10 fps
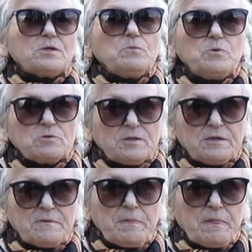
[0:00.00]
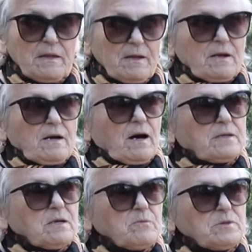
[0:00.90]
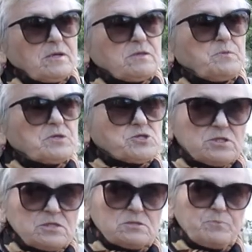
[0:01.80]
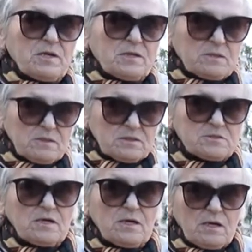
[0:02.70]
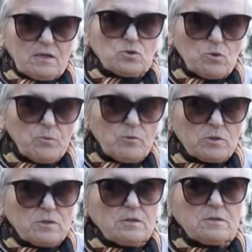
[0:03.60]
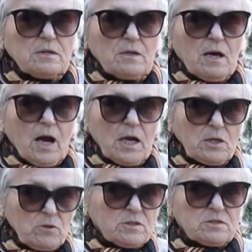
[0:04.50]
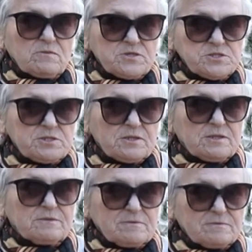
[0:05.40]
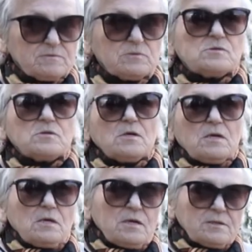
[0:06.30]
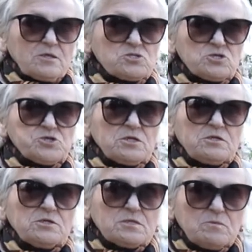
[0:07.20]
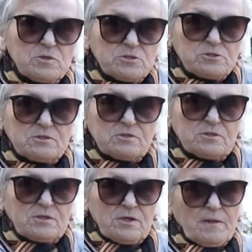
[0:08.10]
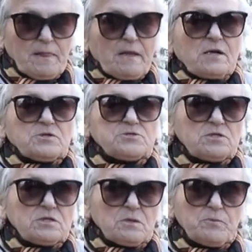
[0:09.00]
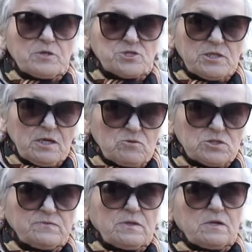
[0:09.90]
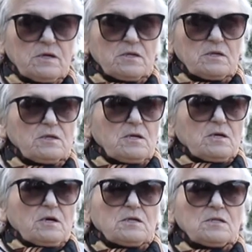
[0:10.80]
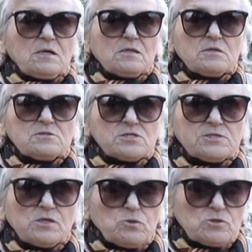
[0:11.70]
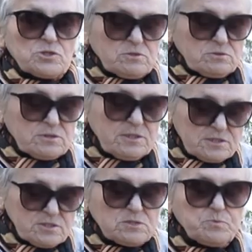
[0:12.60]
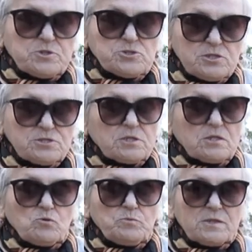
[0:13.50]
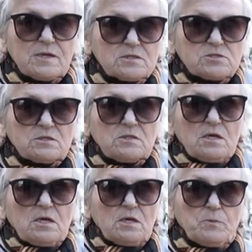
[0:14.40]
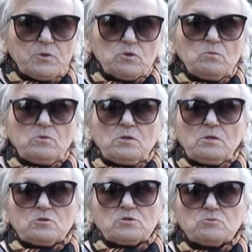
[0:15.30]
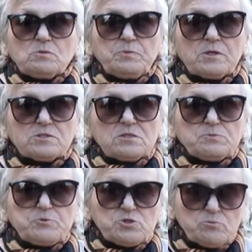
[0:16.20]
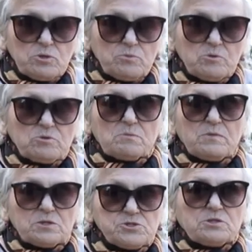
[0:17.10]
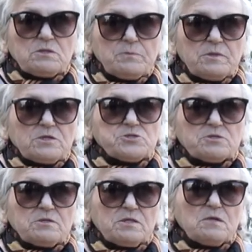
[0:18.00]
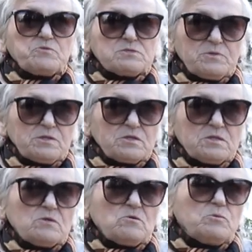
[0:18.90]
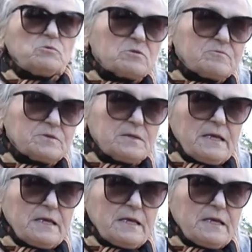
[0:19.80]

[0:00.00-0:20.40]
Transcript: ребенка. Она была на печи, спрятана за трубой, а люлька-то висела. И она сначала не заметила. Когда сирена прошла, уже вторая, она сошла тоже, слезла с печи, стала убираться, и потом ей что-то показалось, почему ребенок молчит, не плачет. Она посмотрела, он мертвый.